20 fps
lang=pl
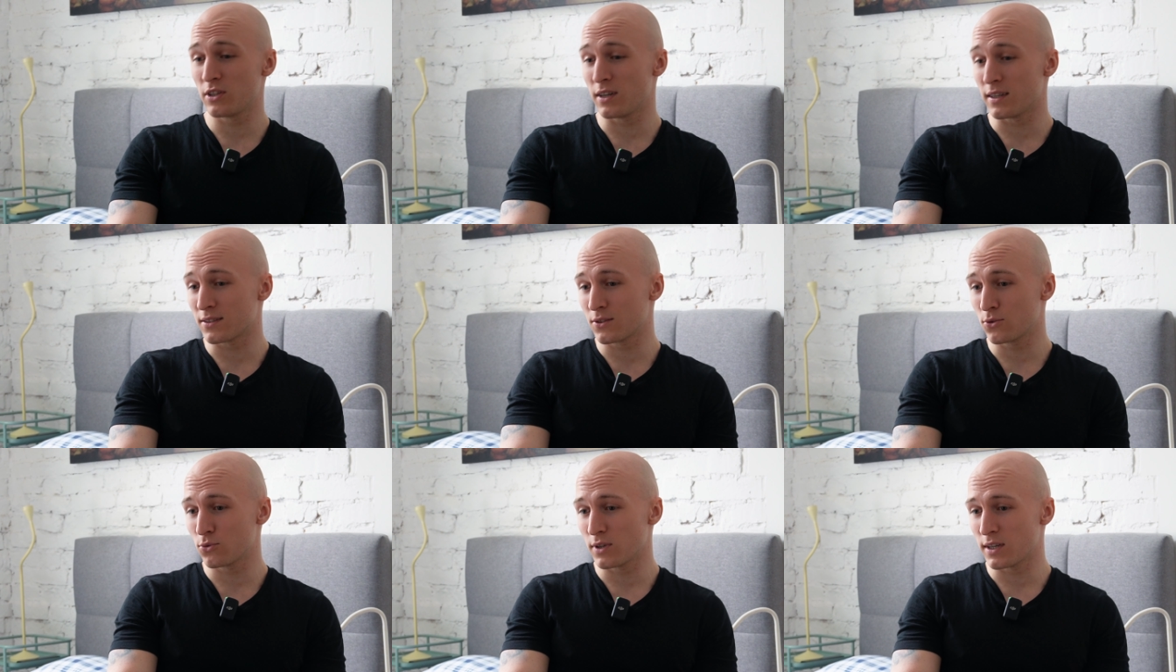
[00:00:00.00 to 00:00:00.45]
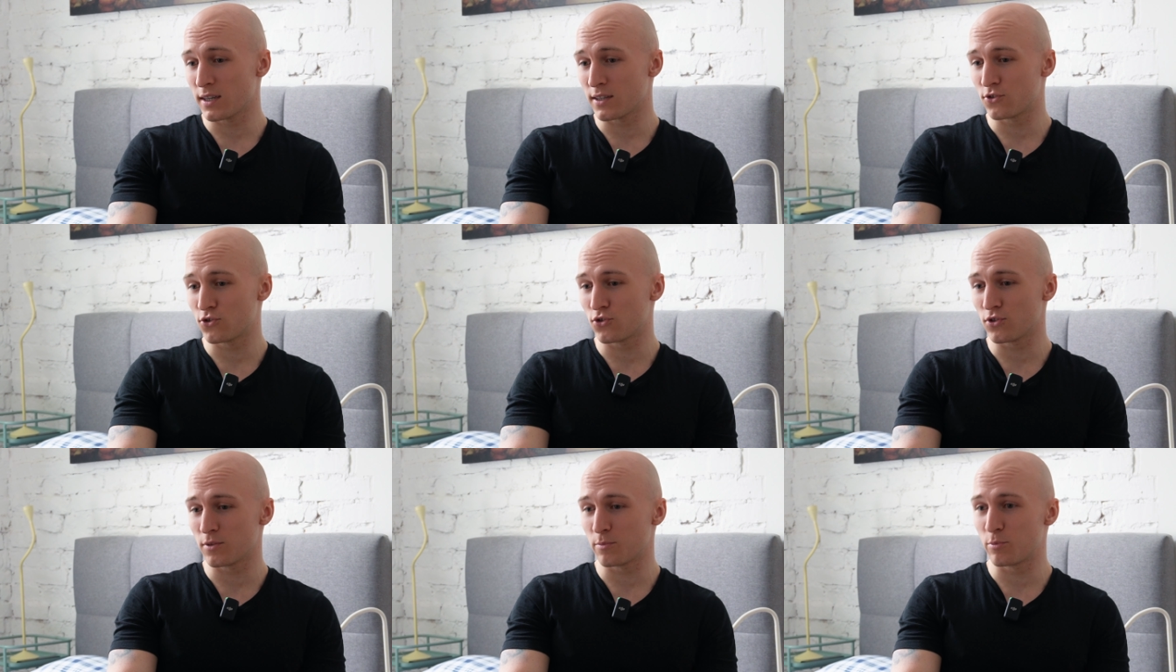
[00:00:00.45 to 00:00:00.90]
lansuje,
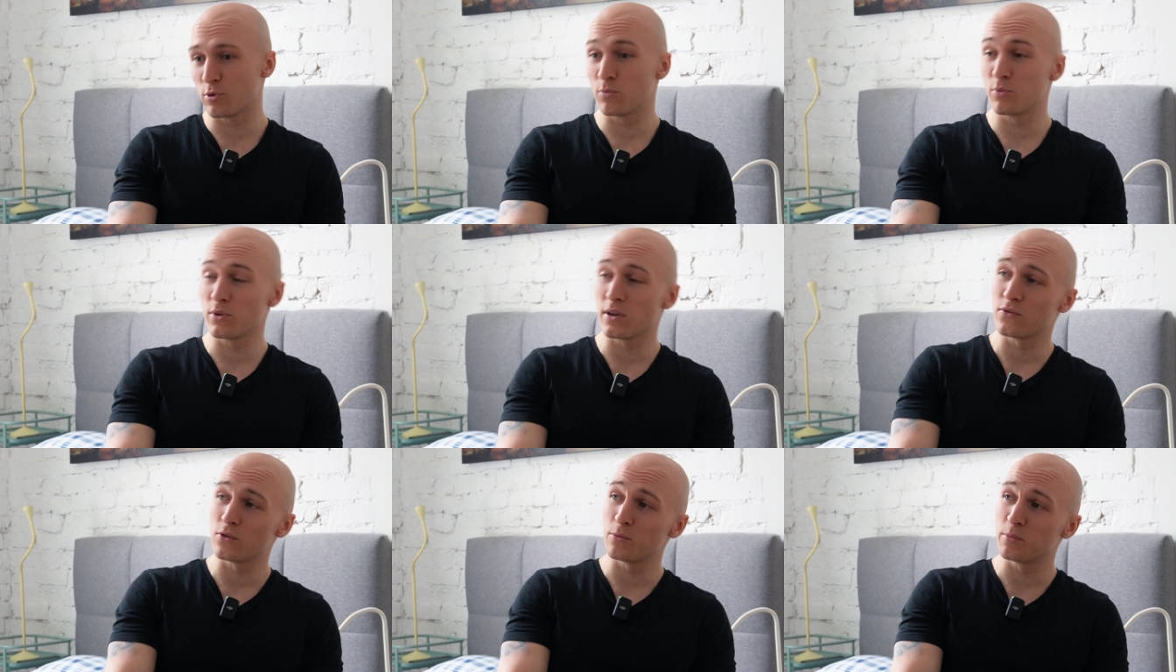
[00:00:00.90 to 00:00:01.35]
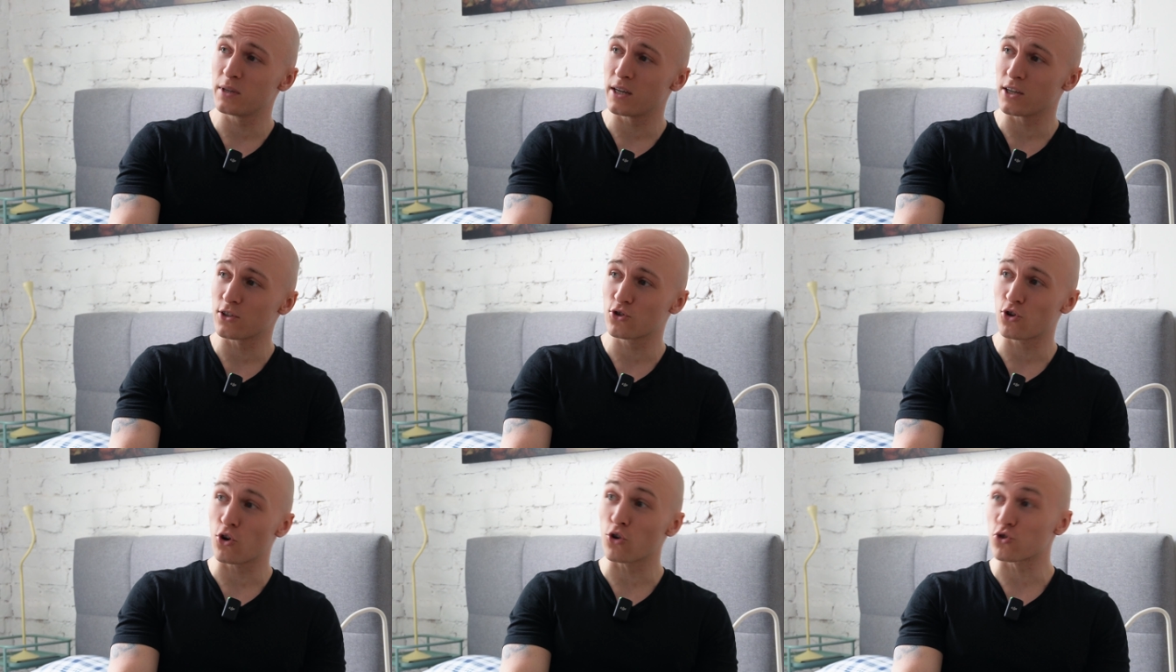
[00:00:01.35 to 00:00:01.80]
czy próbuje
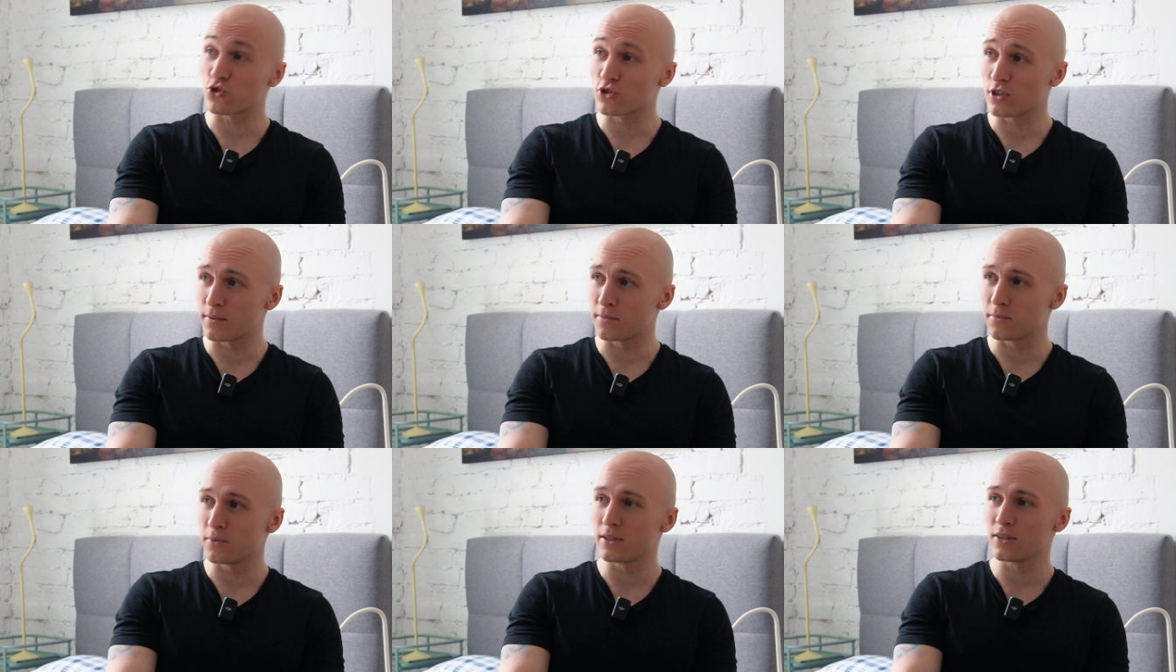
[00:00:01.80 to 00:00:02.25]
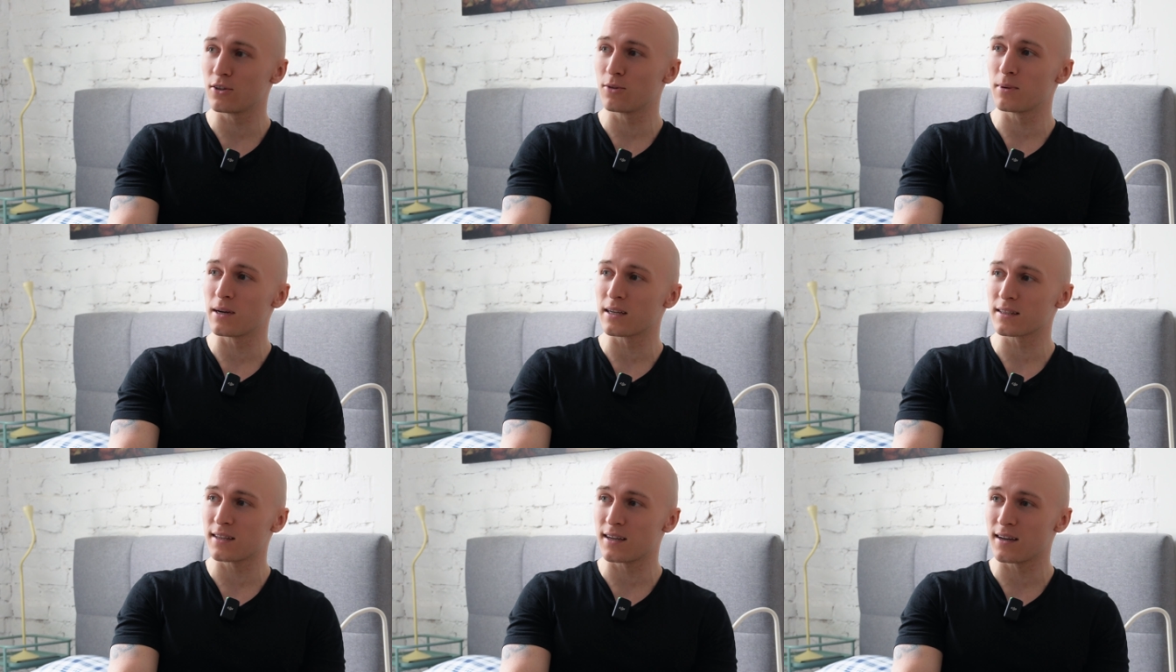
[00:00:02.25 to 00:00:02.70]
wybijać kosztem mojego
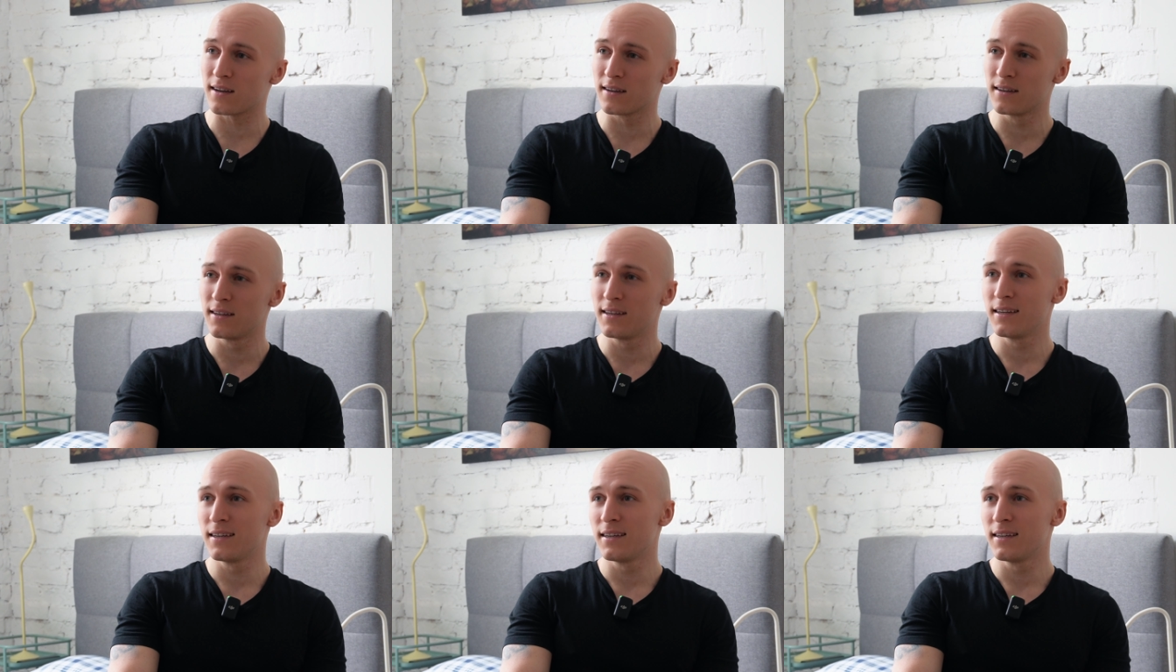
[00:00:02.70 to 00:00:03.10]
brata,